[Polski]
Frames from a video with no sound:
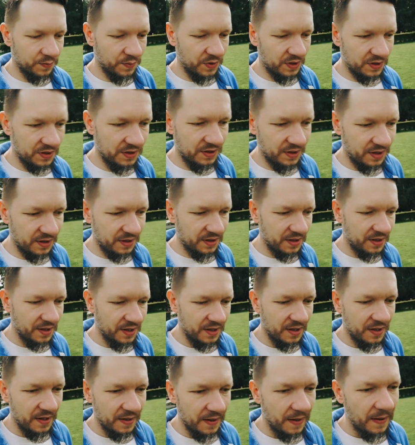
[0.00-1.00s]
będzie
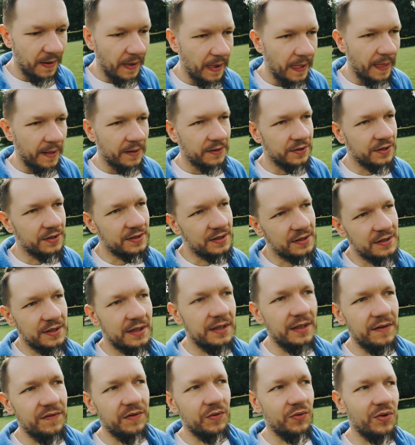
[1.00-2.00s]
się
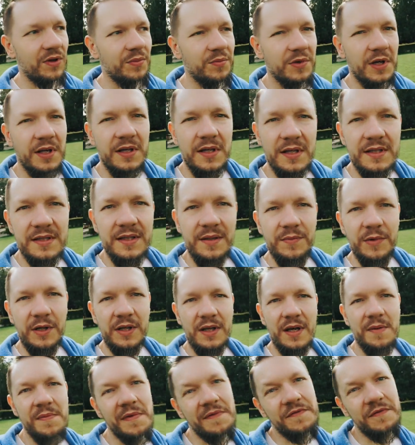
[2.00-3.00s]
zastanawiał, kim ja jestem,
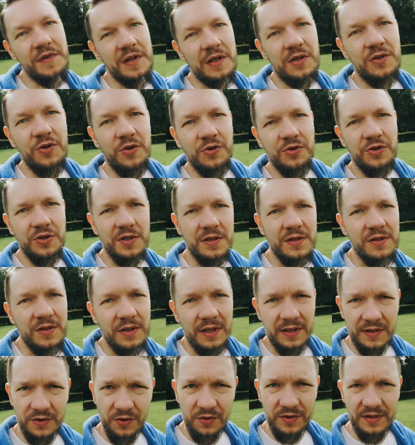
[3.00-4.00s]
jakie ja mam wartości, co
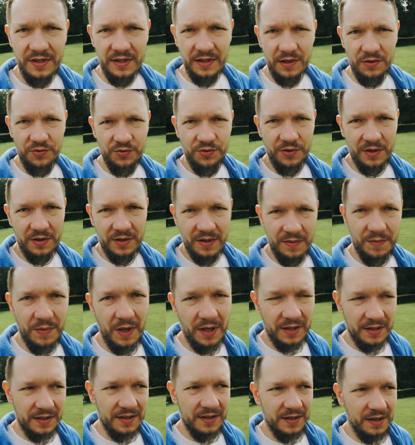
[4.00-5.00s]
ja sądzę na różne
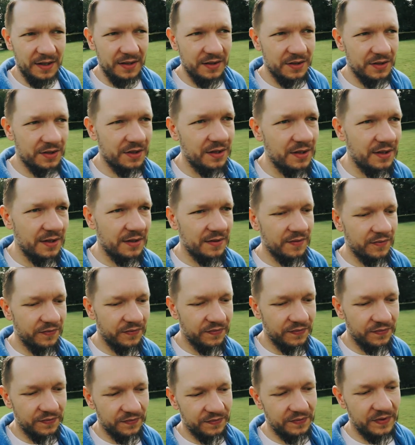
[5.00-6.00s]
tematy, a jeżeli
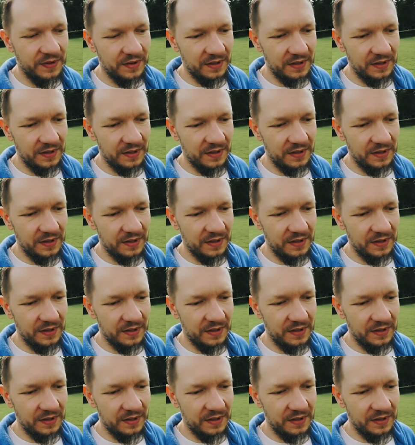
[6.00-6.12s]
w